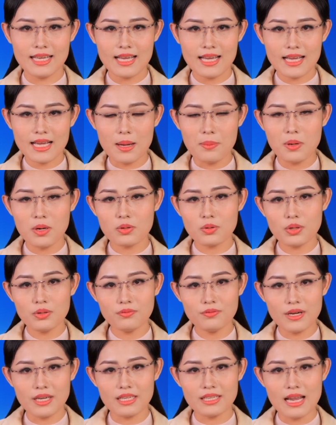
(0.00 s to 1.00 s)
Cảm ơn quý
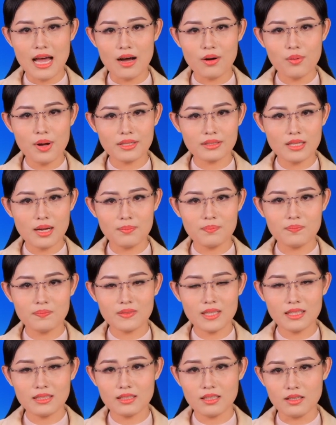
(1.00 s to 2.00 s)
vị đã quan tâm,
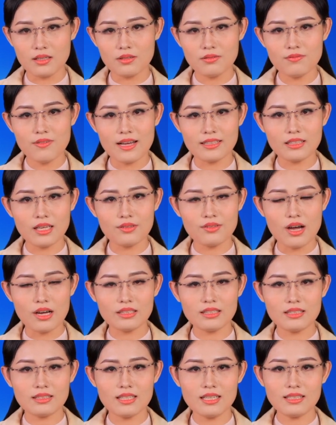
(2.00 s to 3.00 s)
tin tưởng và theo dõi
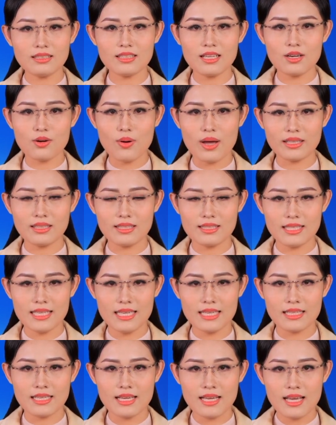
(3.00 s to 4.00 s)
tin tức từ Khỏe Tự
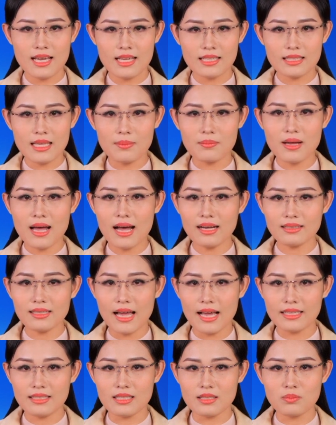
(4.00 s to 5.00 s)
Nhiên. Tạm gác
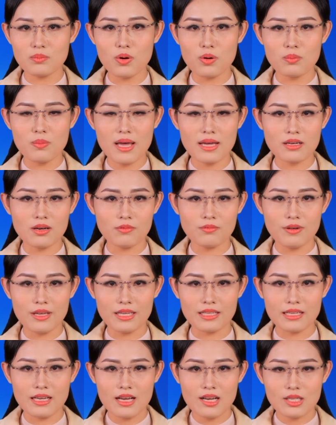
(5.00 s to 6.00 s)
lại những bộn bề công việc.
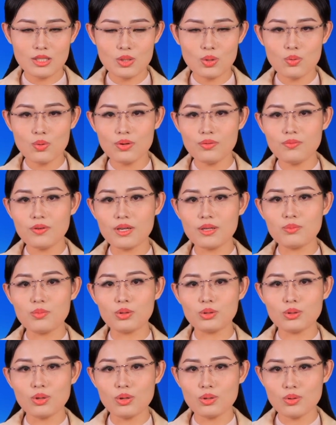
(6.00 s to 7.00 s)
Chúc quý vị buổi
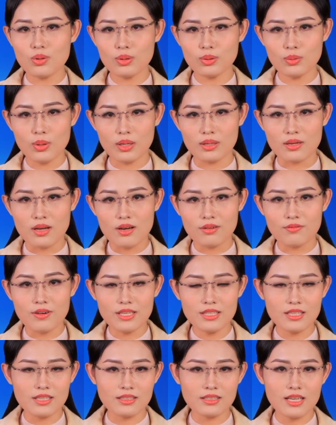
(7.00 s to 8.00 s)
tối cuối tuần với
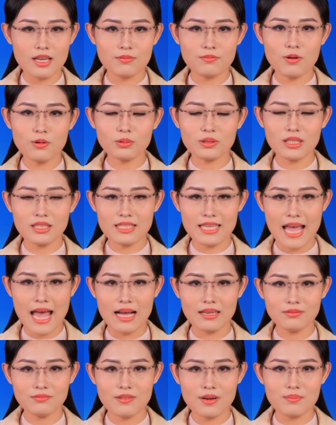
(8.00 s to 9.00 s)
những giây phút thư
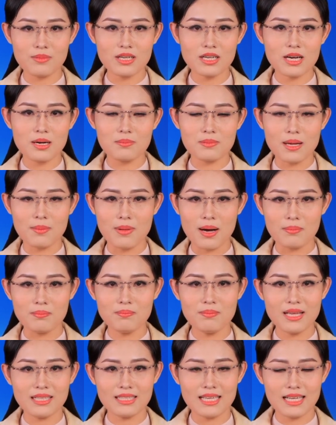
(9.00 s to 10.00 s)
giãn và bữa cơm đầm ấm
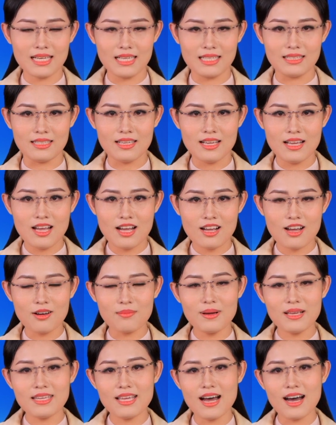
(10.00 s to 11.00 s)
bên gia đình. Còn
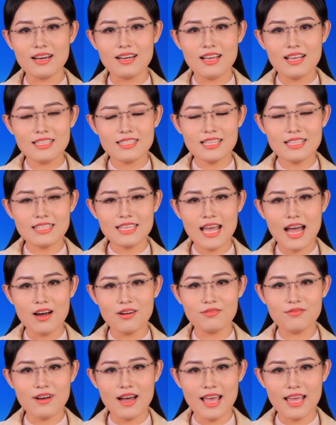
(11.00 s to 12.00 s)
bây giờ, xin chào
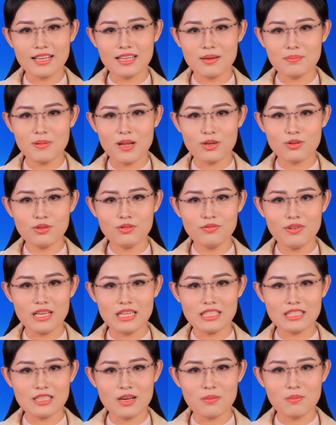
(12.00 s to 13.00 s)
và hẹn gặp lại quý vị
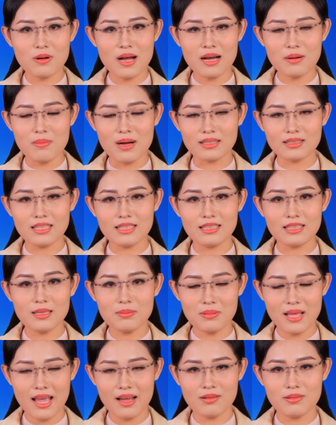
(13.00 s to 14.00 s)
trong các bản tin tiếp
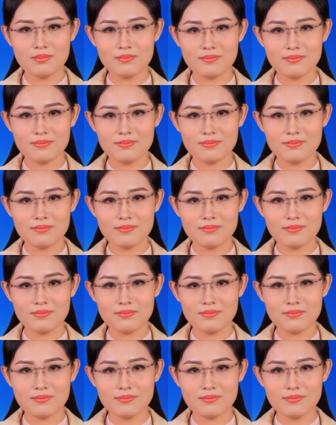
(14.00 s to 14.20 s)
theo.